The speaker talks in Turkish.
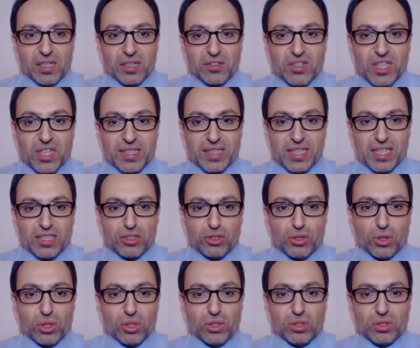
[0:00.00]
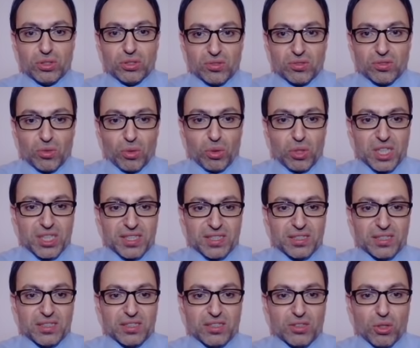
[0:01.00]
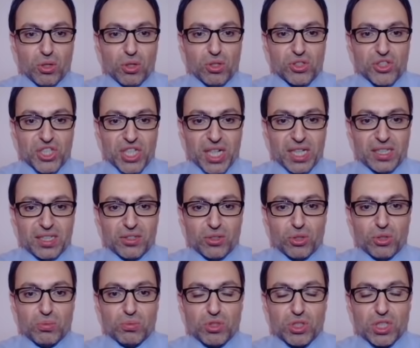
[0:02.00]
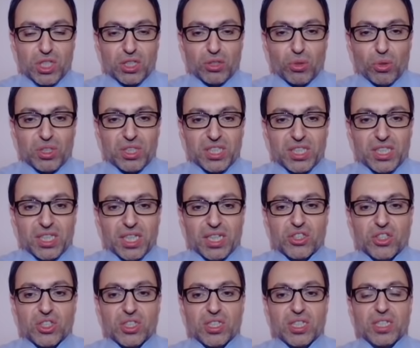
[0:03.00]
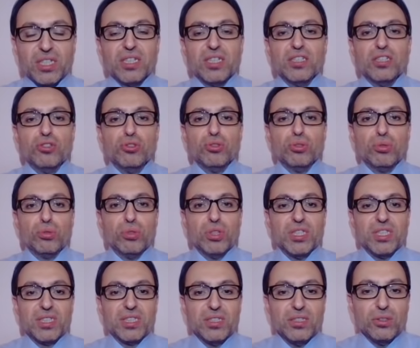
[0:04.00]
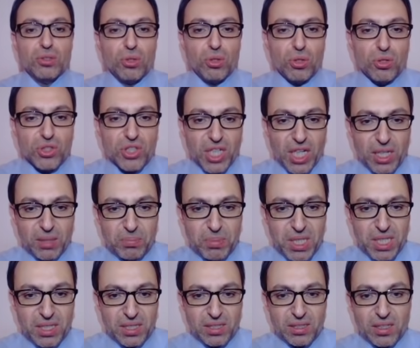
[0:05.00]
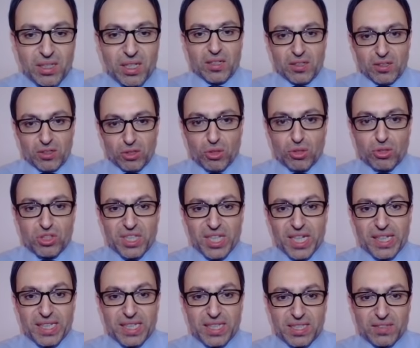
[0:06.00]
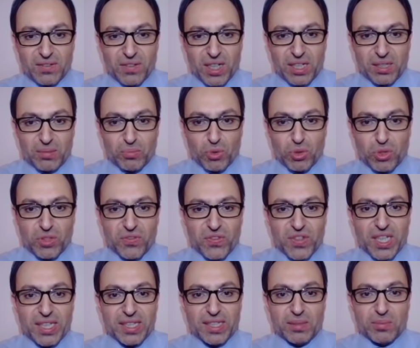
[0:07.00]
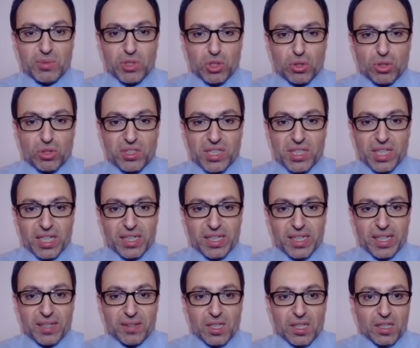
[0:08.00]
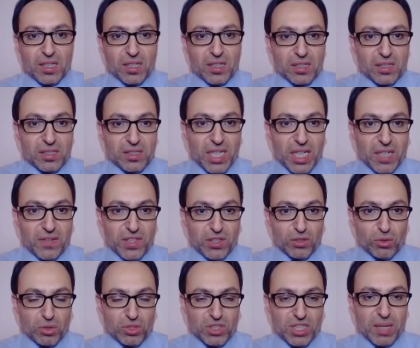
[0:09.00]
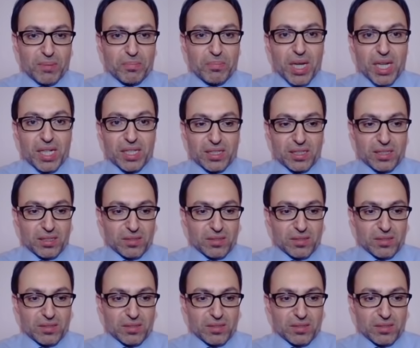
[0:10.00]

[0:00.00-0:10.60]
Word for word: resesyon olasılığını ölçen önümüzdeki 12 ay içindeki resesyon olasılığını ölçen bir göstergesi var. Modifiye edilmiş gösterge. David Rosenberg